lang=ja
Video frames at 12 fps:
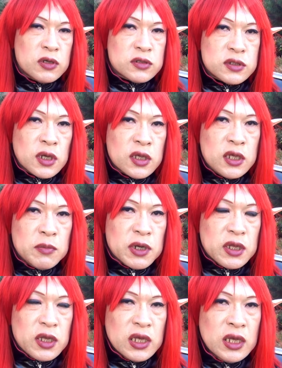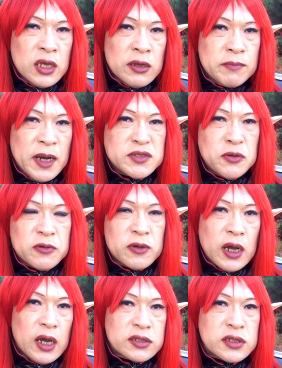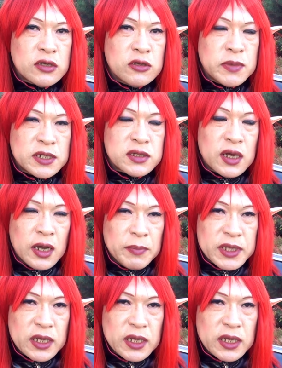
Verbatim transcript: さっきまで魔族かサキュバスかみ